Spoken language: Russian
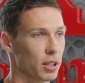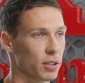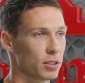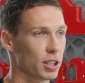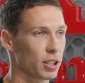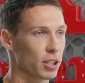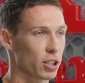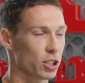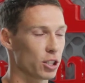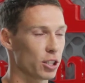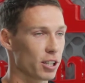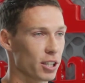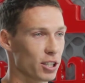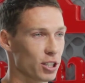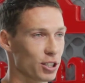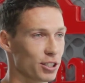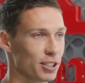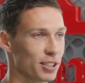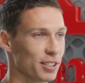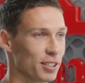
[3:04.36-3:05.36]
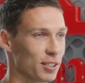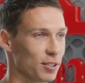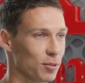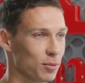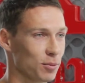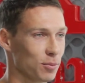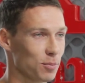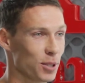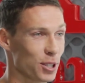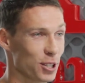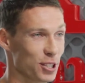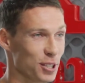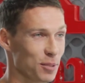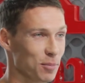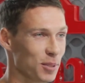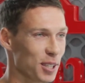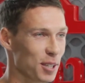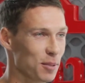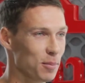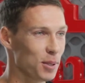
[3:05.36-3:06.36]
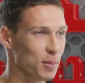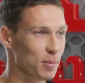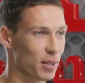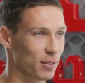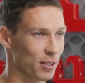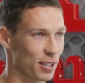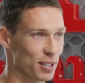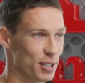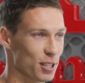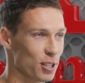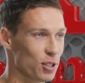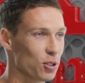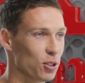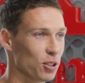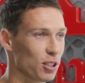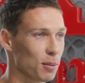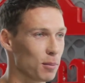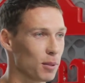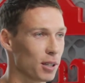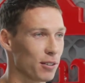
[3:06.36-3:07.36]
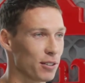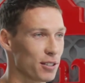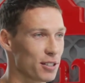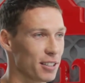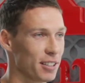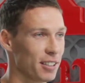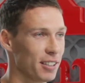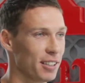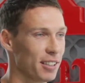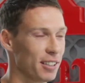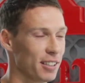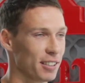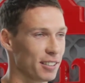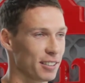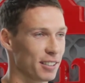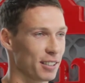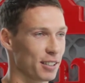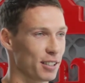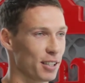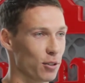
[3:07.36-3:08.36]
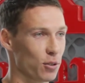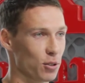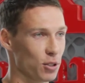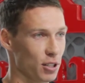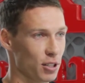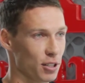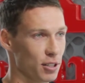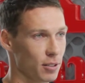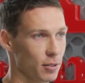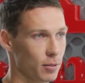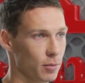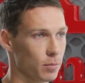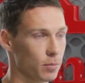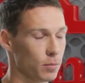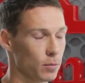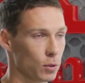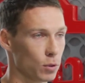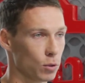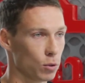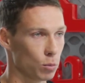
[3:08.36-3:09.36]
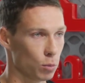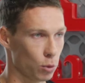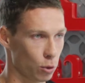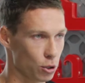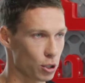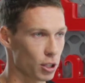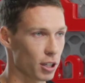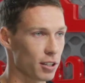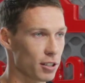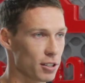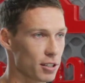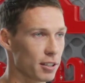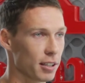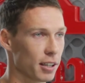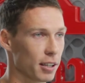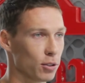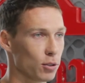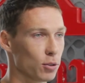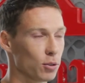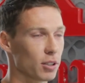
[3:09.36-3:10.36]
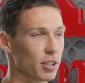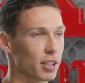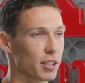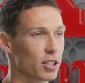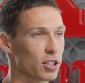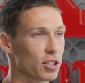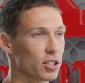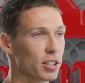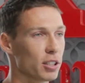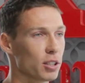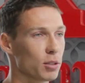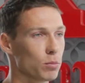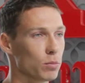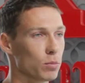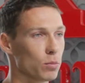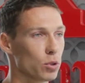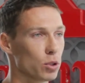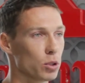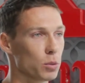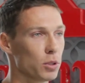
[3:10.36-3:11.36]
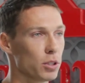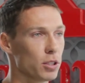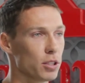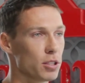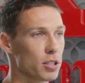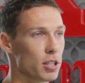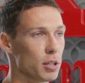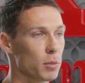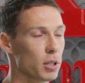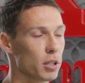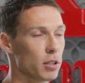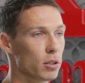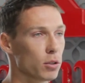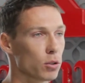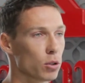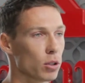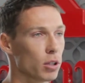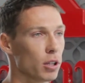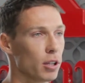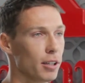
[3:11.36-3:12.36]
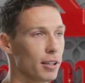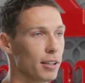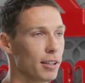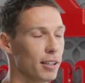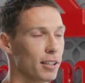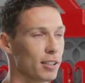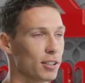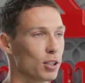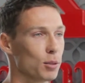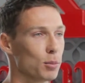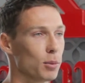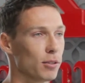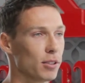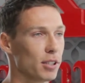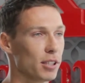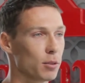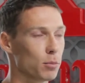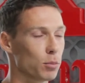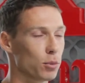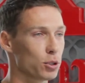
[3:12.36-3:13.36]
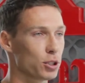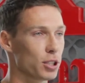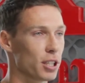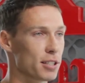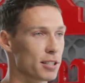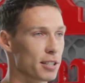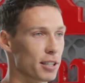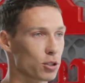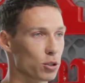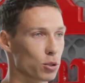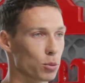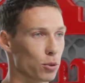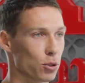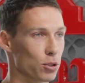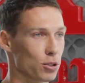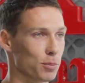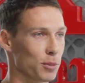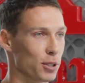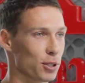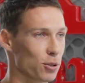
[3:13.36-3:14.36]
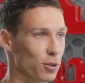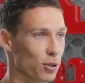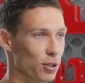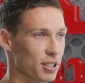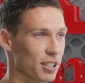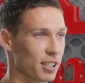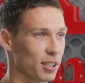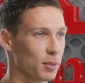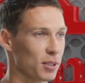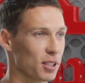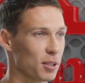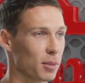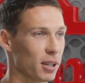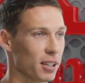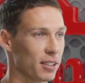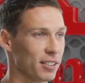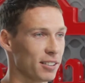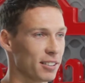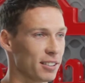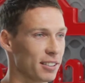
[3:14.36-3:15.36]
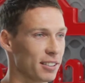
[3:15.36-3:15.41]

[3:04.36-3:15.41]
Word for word: всех ошарашить э, бешеным темпом, а в конце еще и добавить. Когда получается уже, добавлять? Ну, получается, да. Но, конечно, это может быть незаметно, но это добавление получается так, что просто моя скорость как бы не падает.